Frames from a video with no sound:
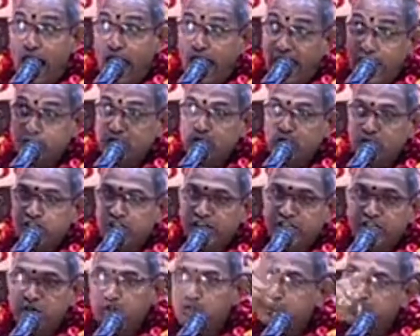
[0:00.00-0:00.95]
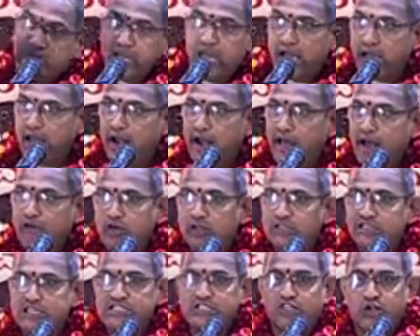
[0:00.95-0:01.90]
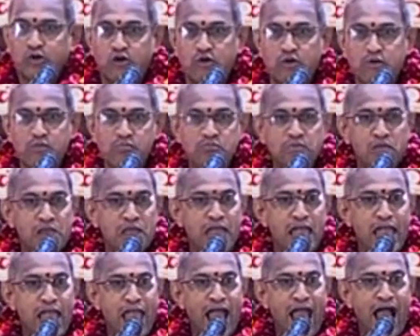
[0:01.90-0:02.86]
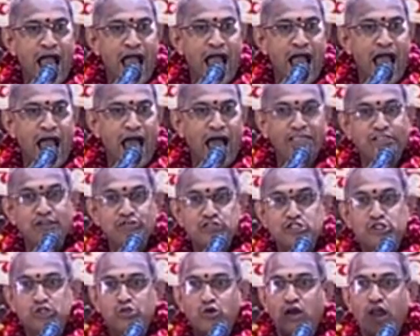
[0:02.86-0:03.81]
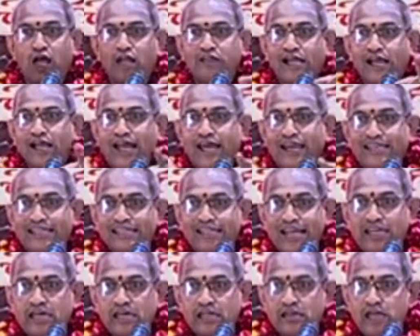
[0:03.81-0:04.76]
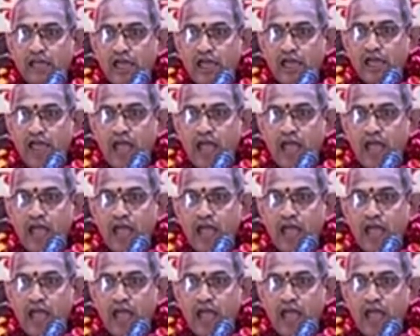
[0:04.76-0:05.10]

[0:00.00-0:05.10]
అలా చూసేటట్టు చేయగలడా ఒక దర్శకుడు అది విశ్వనాథ్ గారికి దక్కింది